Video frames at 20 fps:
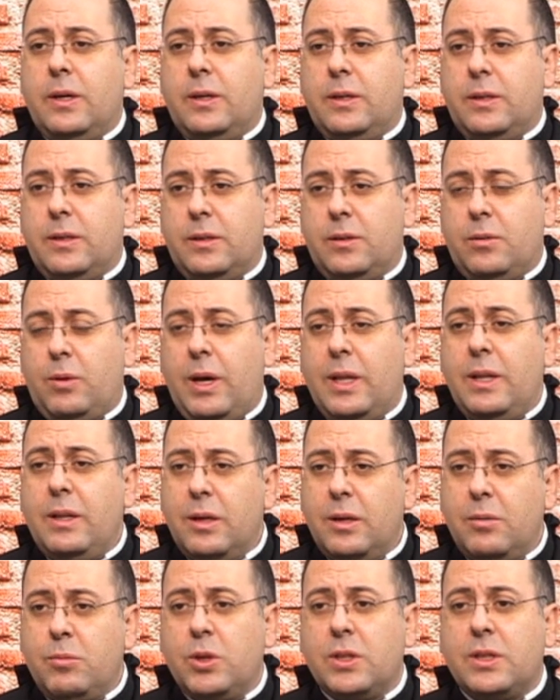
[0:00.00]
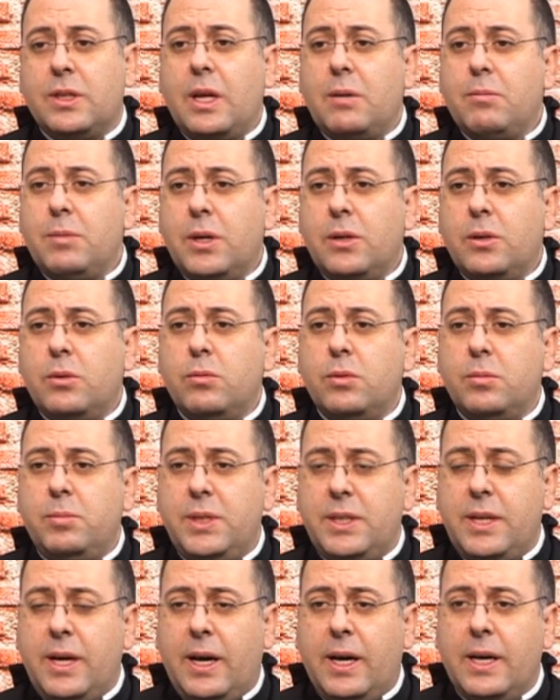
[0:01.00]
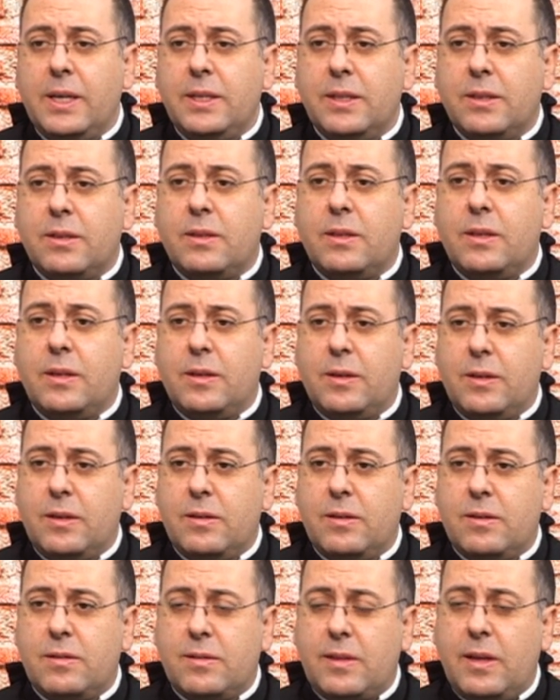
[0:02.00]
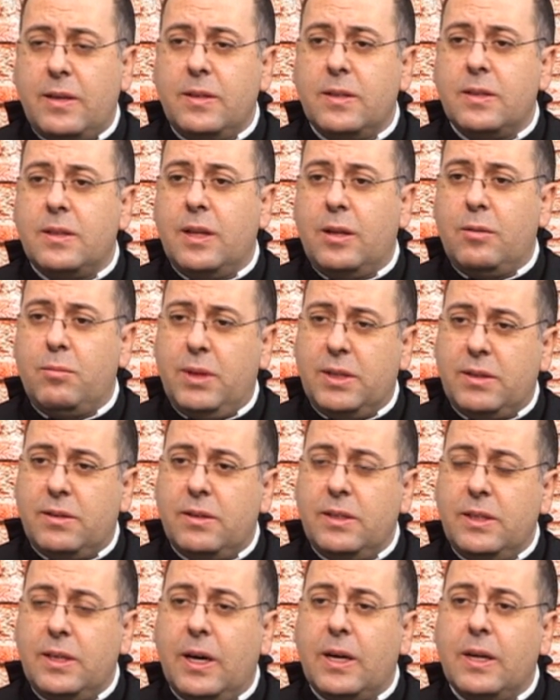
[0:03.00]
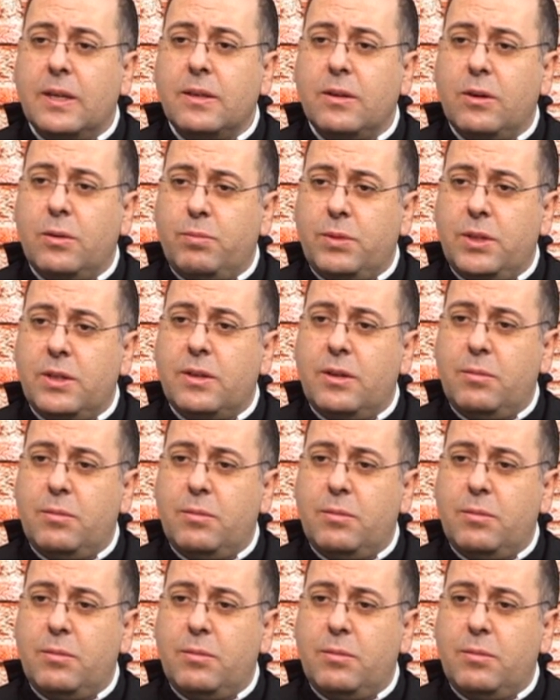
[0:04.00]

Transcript: آه، وهلا مؤتمر هو برعاية آه، سيدنا البطريرك غبطة